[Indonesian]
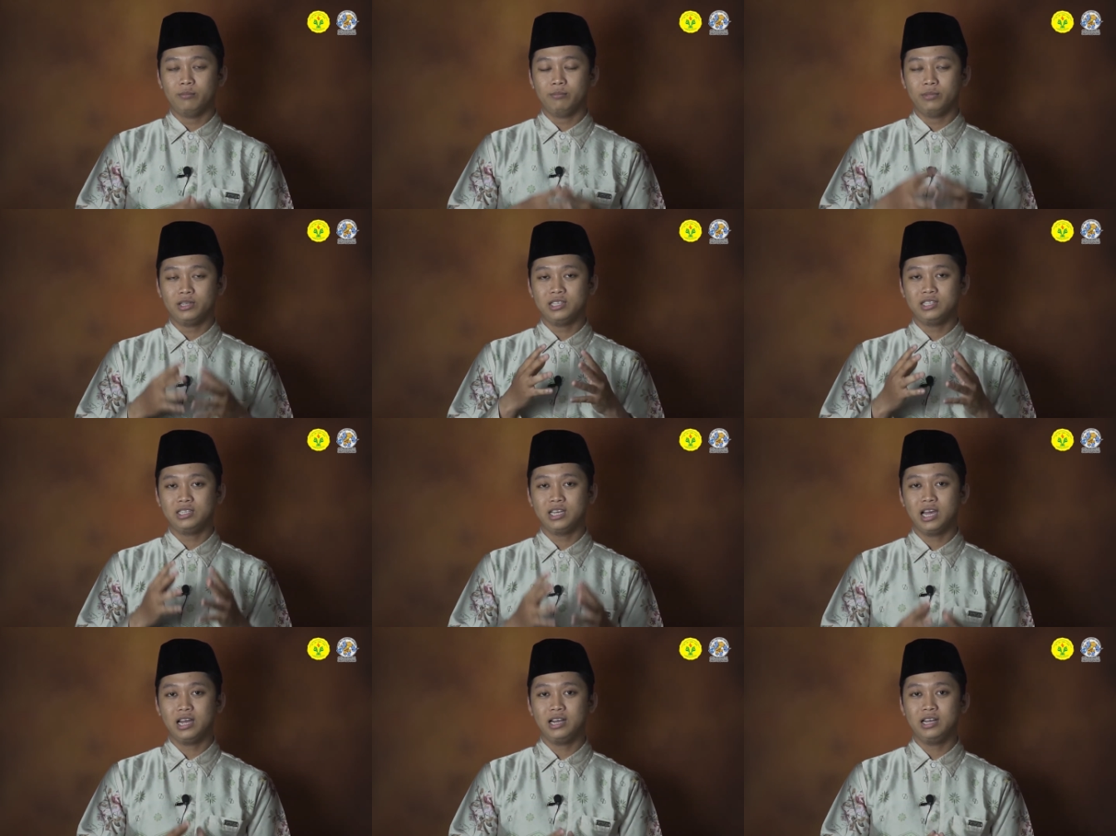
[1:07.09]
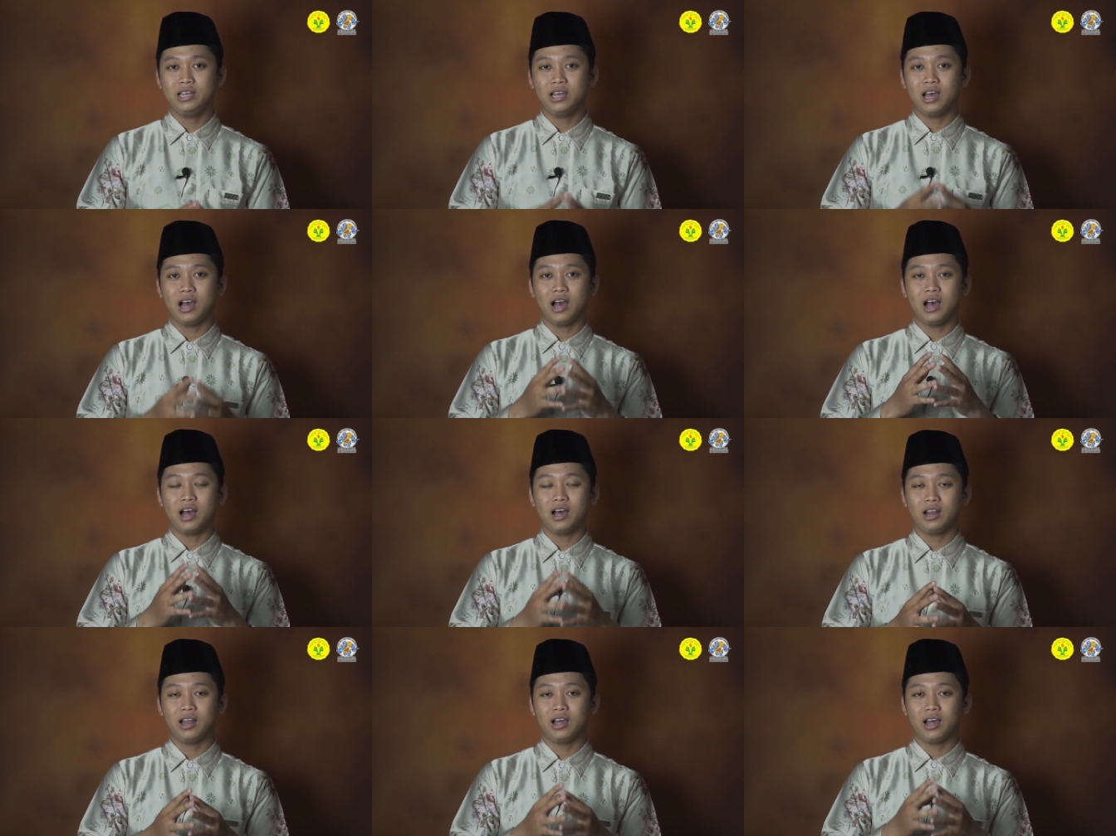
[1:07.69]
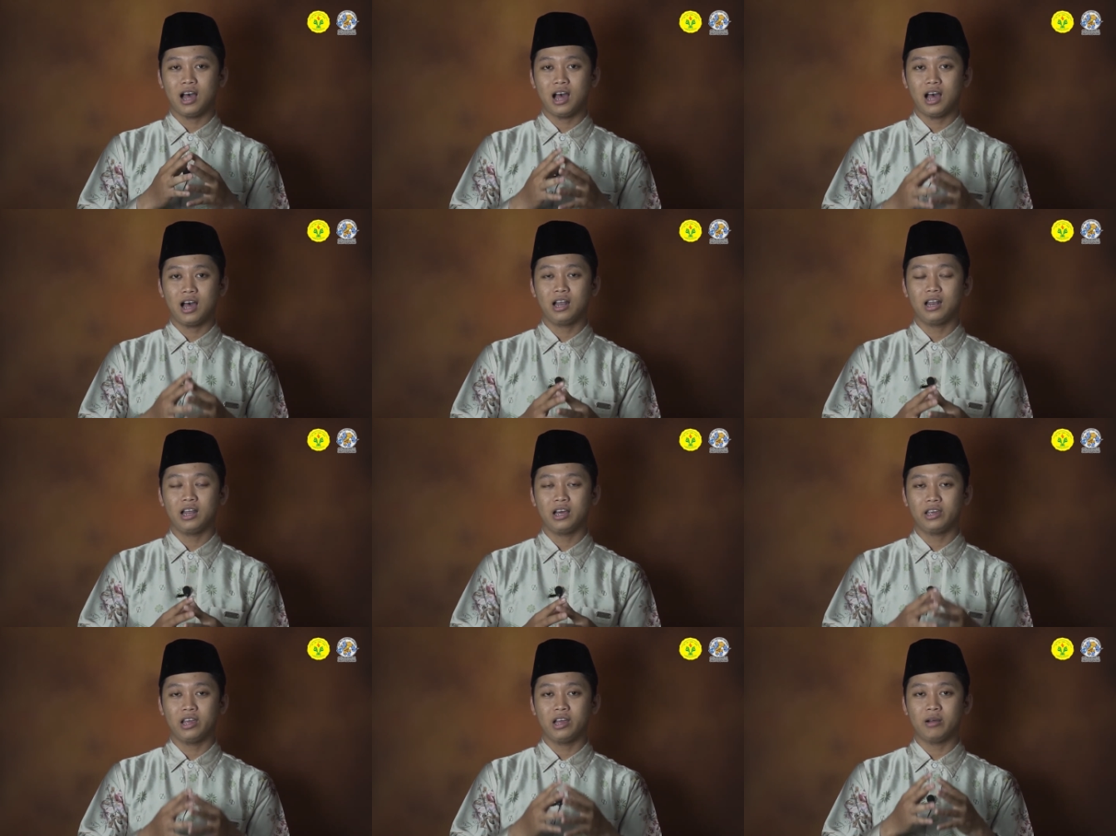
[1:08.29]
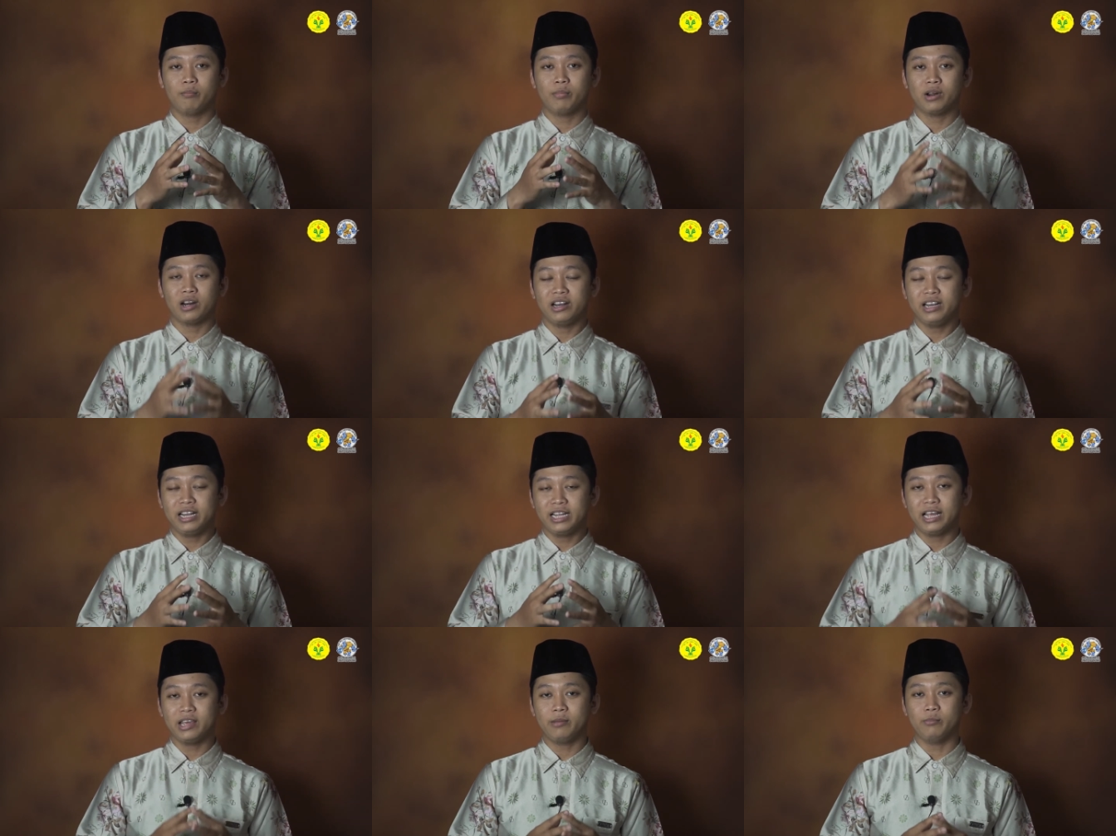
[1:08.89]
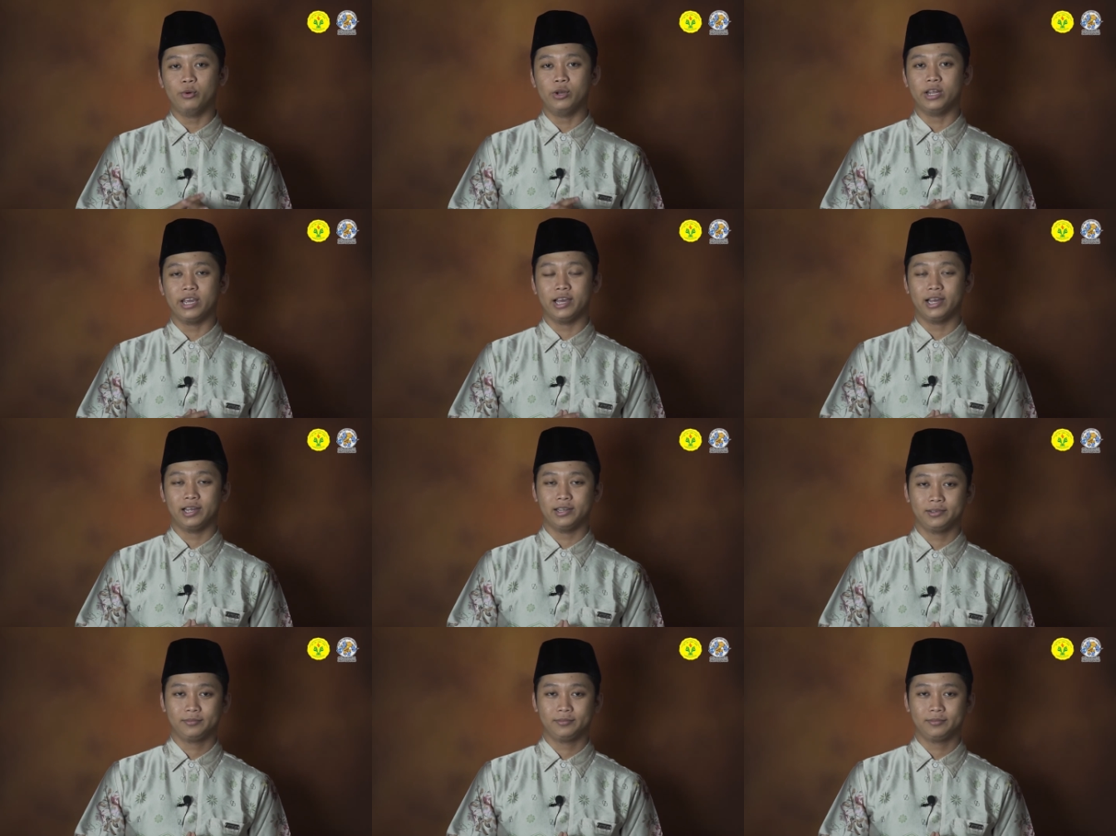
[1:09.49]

menjadi akhlak-akhlak yang bernilai mulia.